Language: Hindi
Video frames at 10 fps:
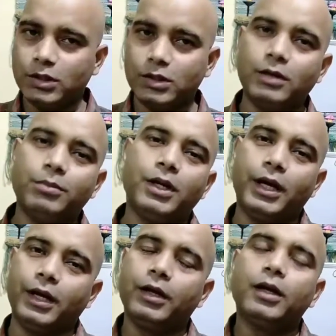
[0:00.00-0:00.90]
है जितने भी
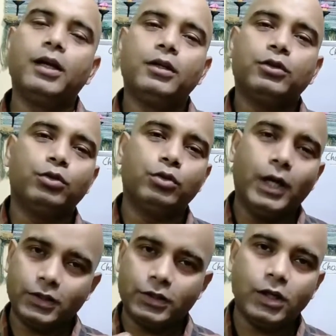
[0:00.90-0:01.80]
हैं तो
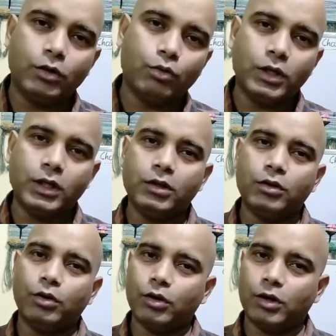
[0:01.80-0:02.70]
एसिटिलकोलिन
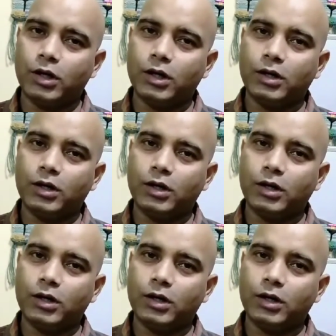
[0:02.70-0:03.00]
और